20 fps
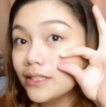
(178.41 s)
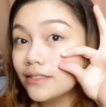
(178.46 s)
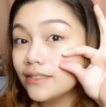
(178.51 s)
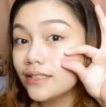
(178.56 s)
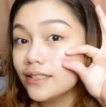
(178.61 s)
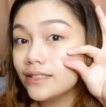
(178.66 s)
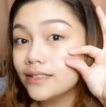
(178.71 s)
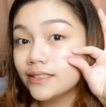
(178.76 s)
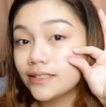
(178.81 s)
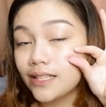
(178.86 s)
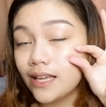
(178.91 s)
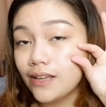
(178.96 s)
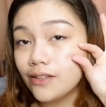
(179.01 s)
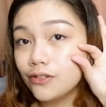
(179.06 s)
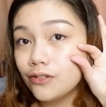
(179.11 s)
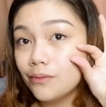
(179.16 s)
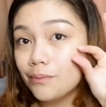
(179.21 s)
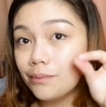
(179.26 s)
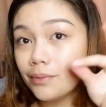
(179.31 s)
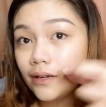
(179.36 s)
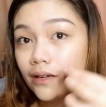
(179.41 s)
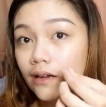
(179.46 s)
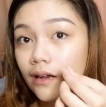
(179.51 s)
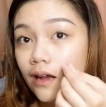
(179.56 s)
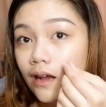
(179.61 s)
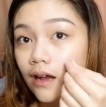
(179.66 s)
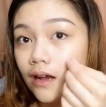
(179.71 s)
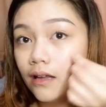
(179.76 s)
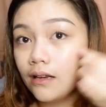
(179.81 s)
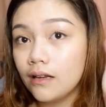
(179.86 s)
Nagsistain yung
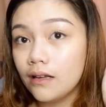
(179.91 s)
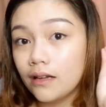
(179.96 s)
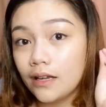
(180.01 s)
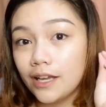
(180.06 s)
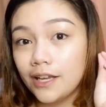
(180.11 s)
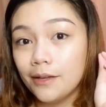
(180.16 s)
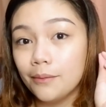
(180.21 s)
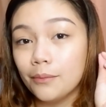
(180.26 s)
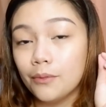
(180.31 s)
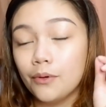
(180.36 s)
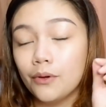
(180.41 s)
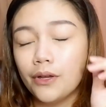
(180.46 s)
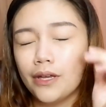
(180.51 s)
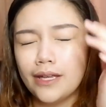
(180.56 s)
pagkakalagay mo.